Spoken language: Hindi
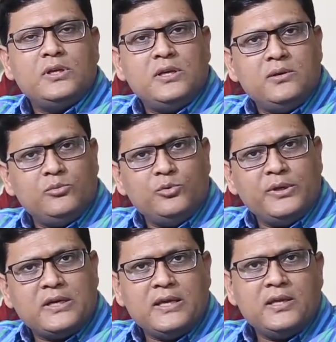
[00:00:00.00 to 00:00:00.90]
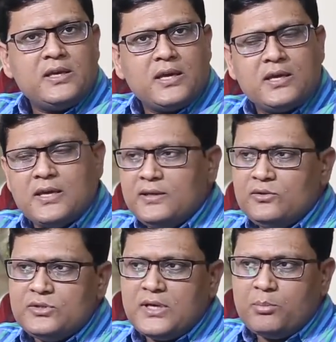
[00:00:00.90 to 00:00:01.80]
कि भूमिकाएं क्या क्या हैं
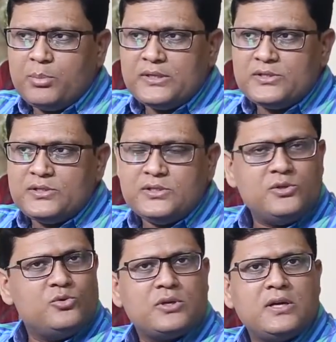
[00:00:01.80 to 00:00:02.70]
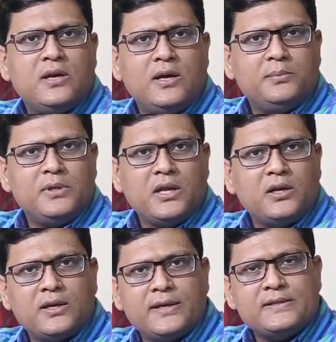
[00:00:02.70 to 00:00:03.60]
तो चार पांच चीज़ों का अब ध्यान
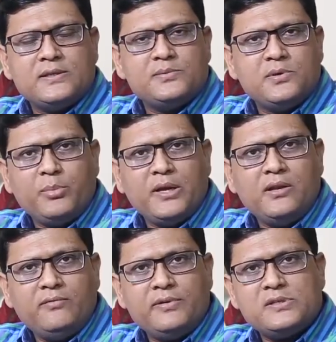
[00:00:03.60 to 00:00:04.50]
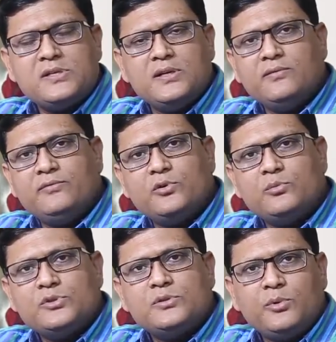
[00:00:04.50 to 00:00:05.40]
रखें सबसे पहला फर्स्ट एंड द
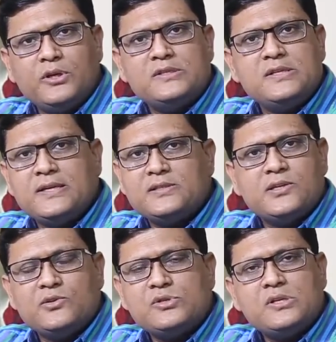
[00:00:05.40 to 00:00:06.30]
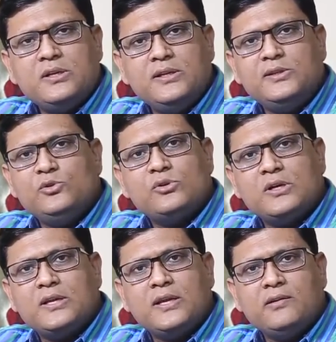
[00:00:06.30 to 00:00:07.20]
फॉरमोस्ट पॉलिसी एग्जीक्यूशन नीतियों का
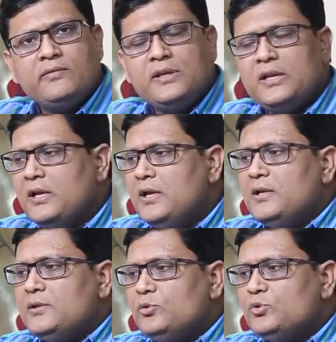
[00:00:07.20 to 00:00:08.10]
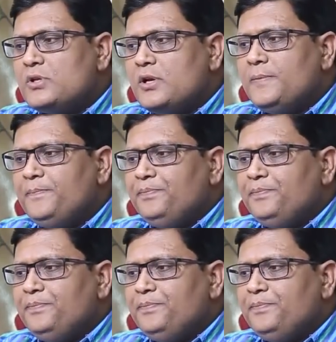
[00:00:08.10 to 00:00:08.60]
क्रियान्वयन दूसरा